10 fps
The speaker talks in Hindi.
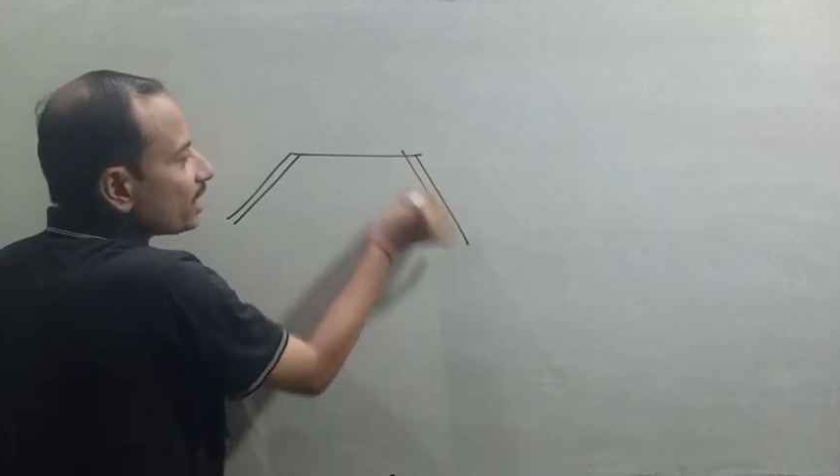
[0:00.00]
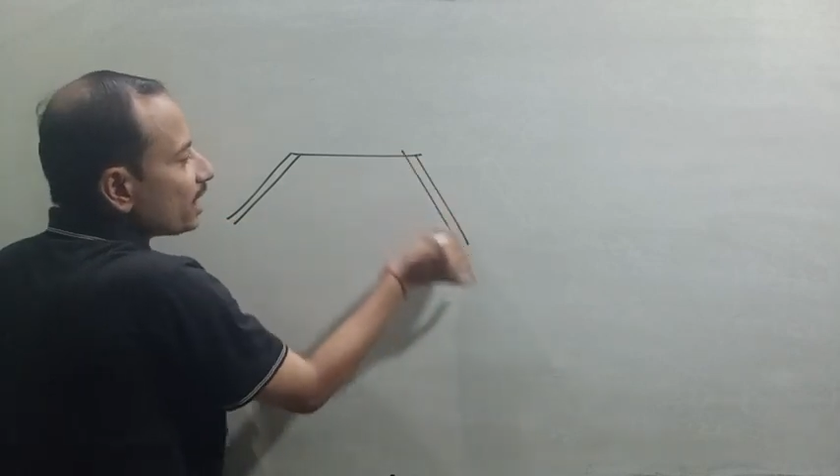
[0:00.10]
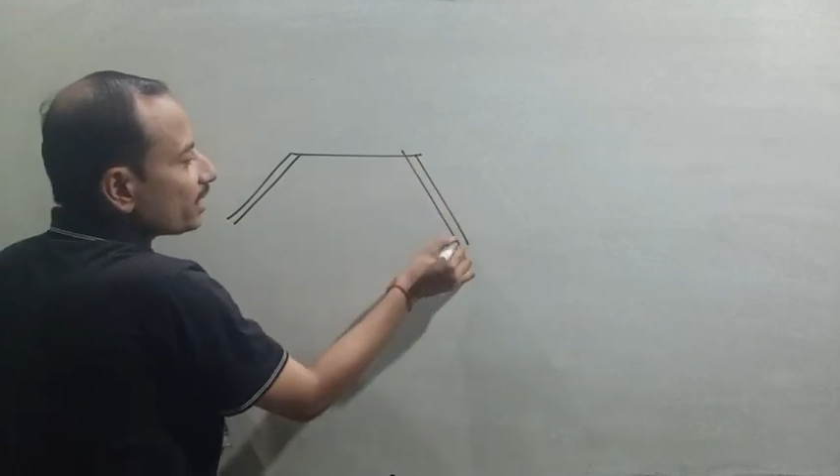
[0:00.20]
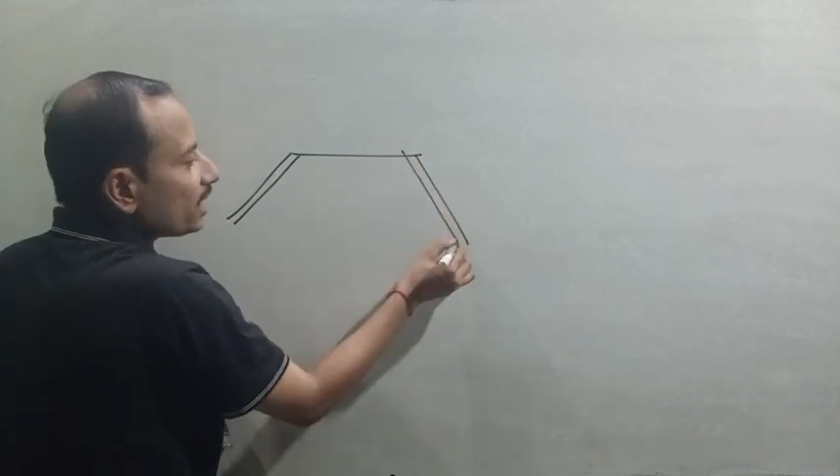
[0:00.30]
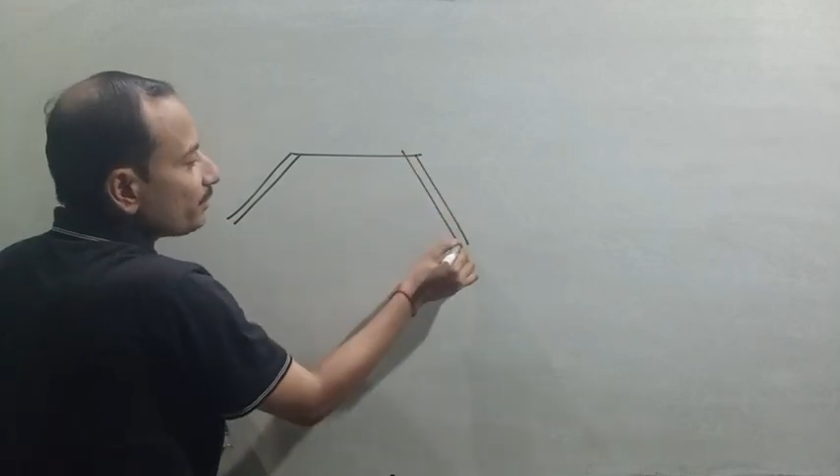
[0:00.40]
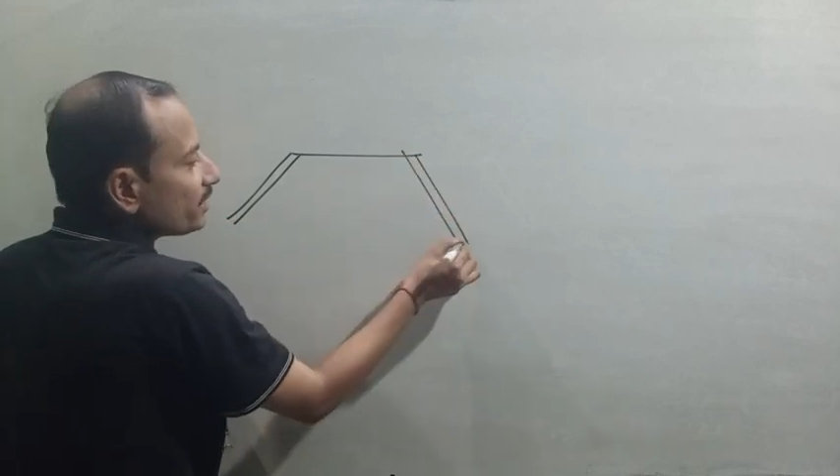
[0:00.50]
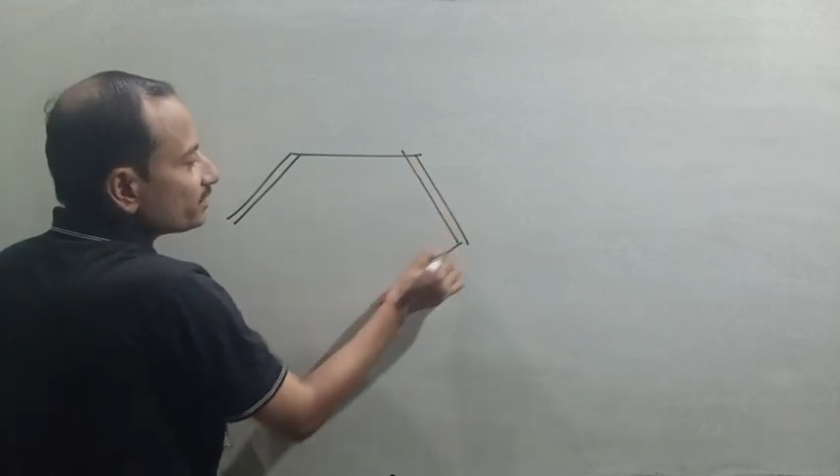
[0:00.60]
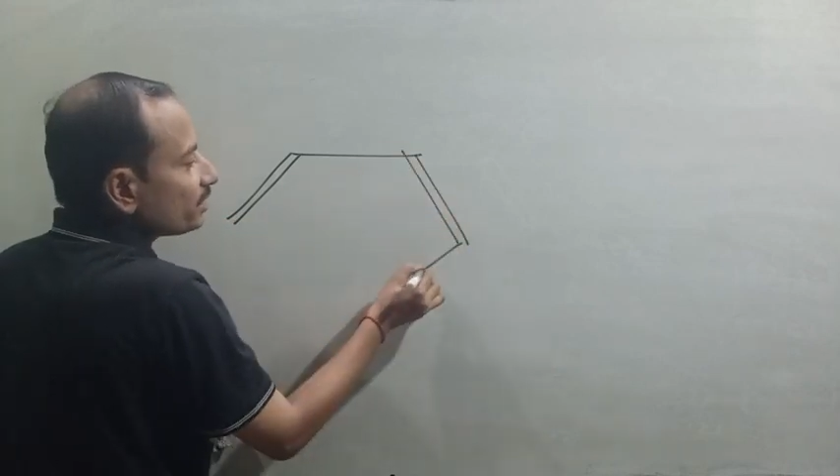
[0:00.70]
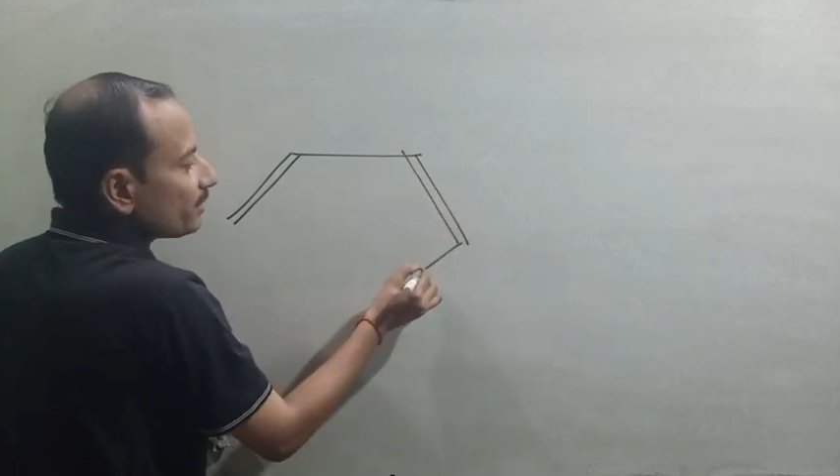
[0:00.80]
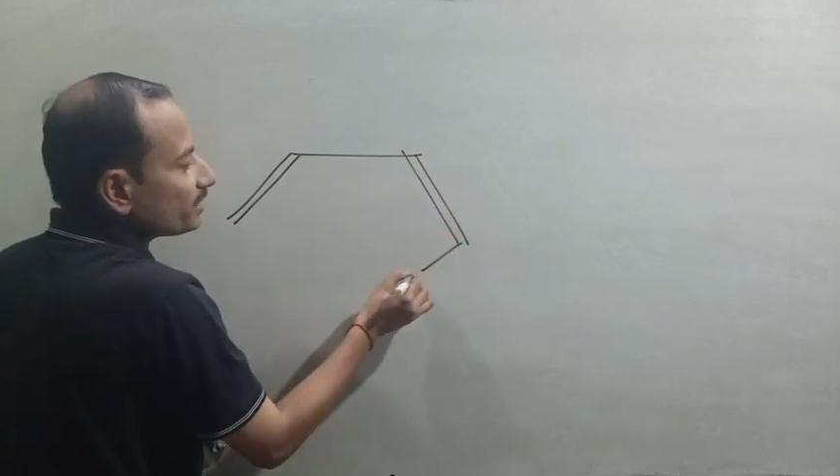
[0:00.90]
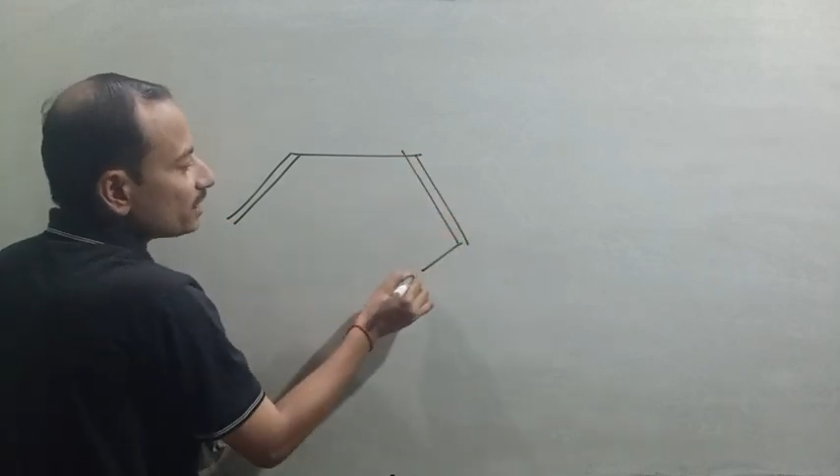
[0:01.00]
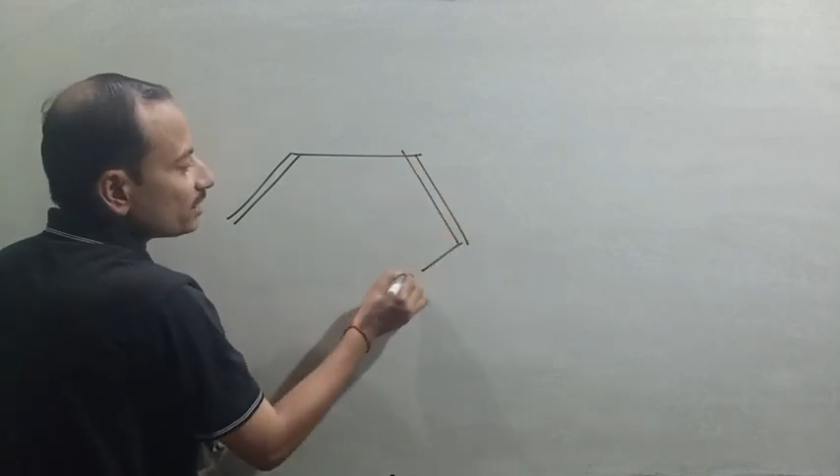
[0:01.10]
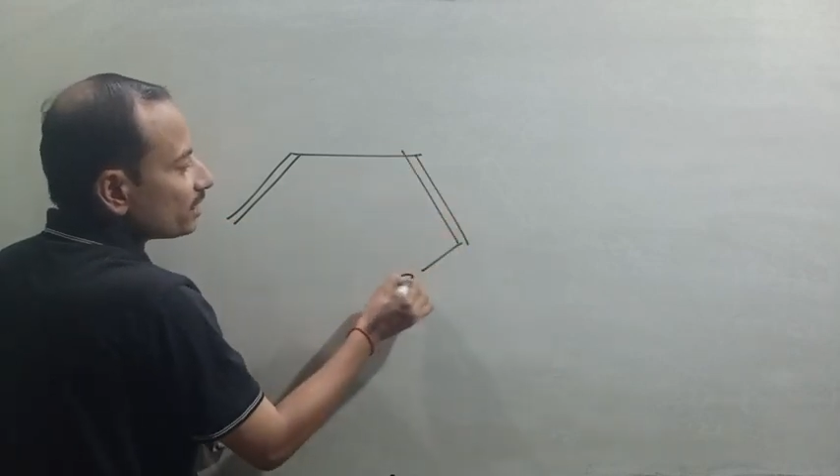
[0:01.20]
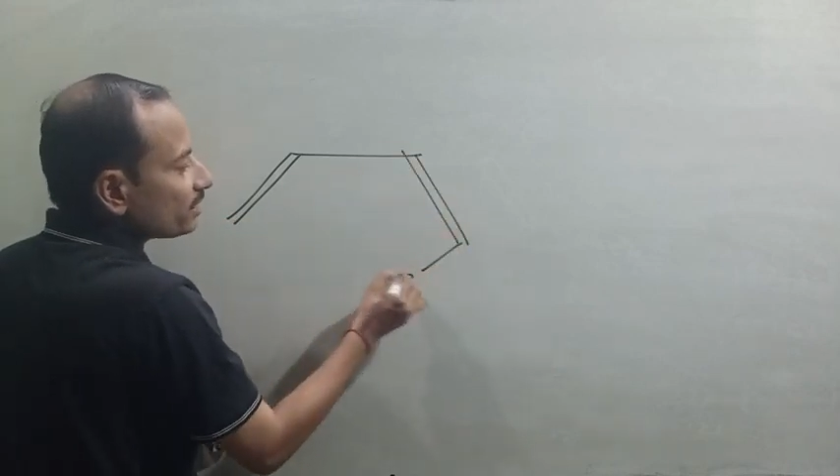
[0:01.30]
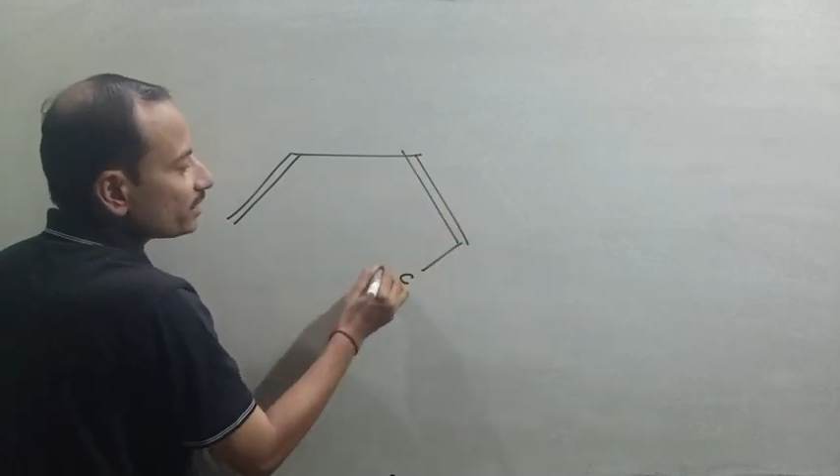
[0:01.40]
अगला मेथिल मैं इधर
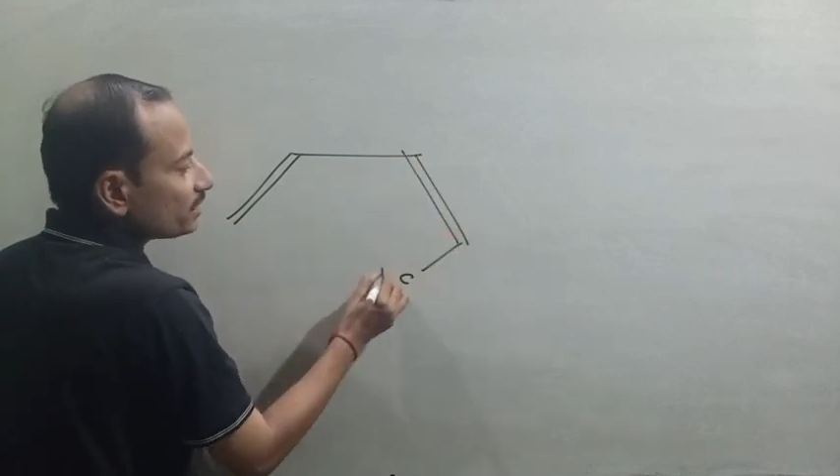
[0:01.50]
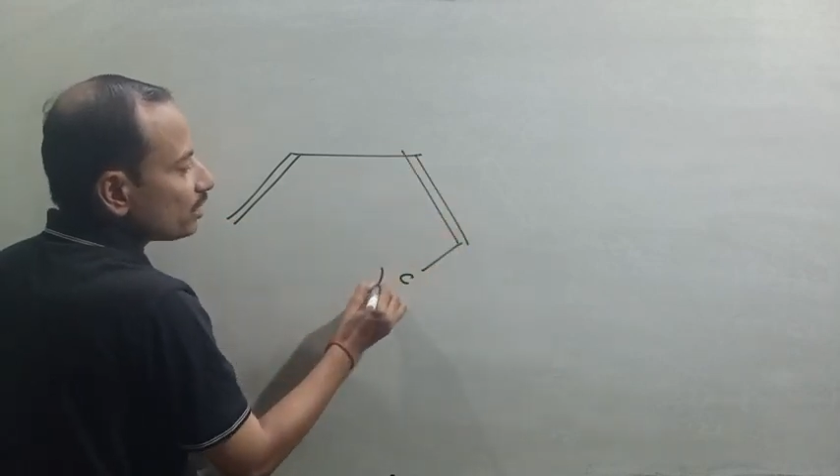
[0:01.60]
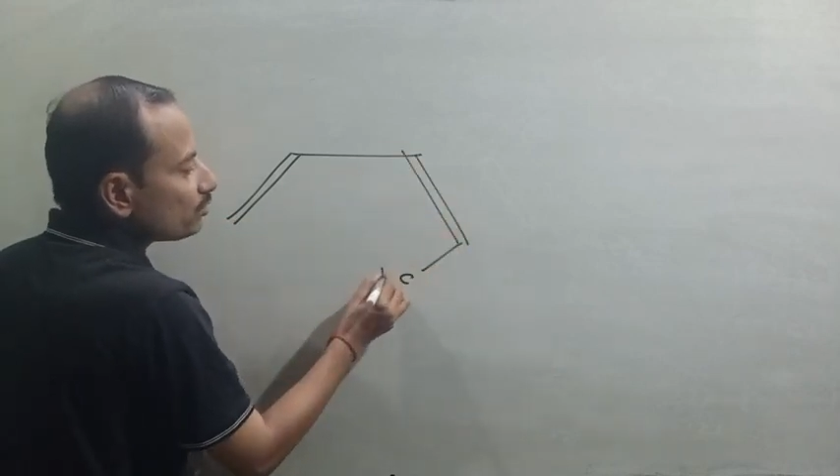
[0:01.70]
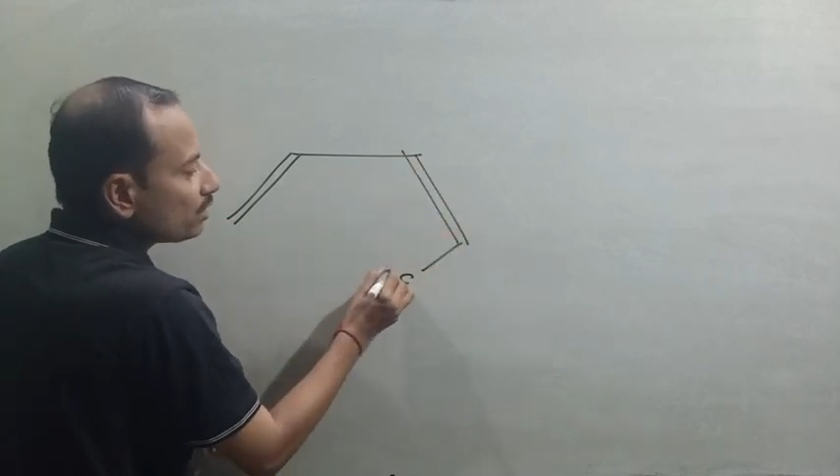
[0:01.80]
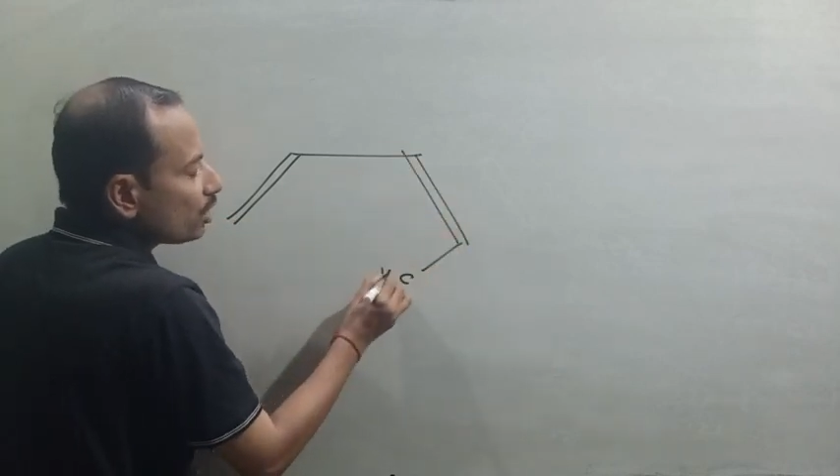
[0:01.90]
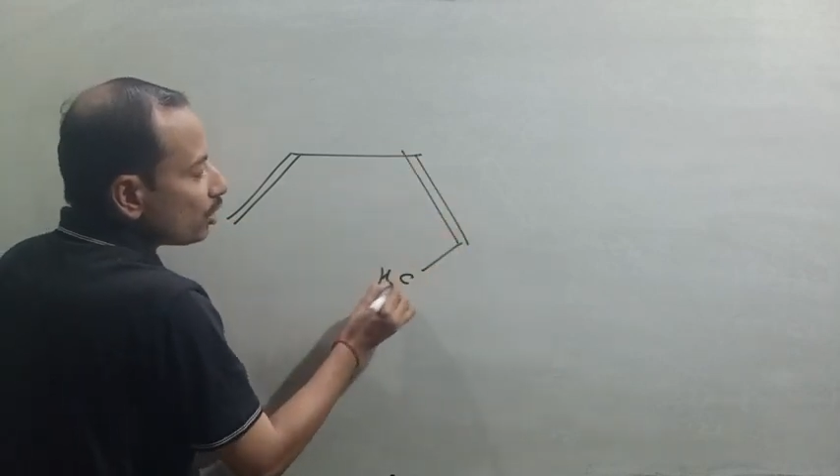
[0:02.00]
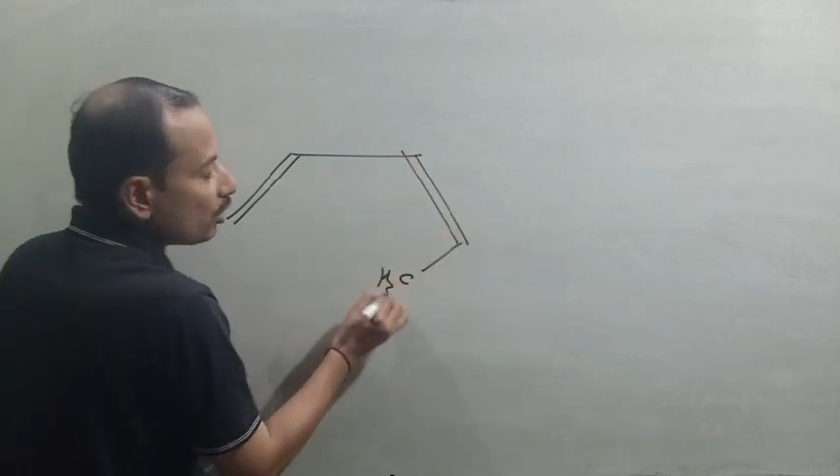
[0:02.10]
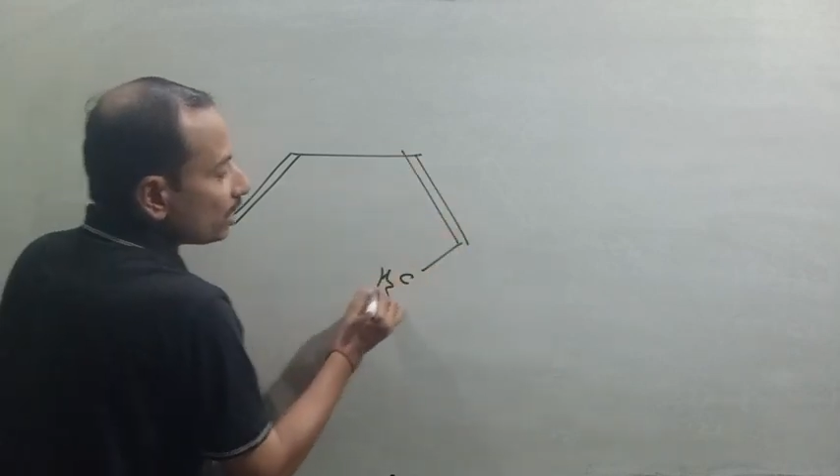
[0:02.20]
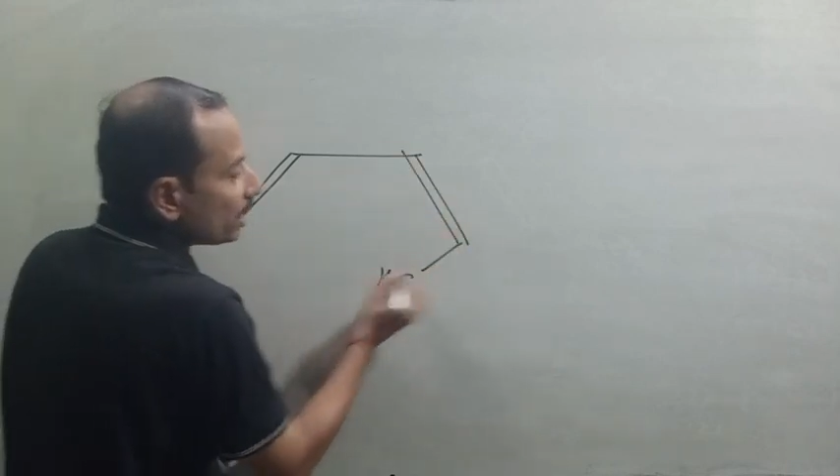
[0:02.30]
कर लेता हूँ और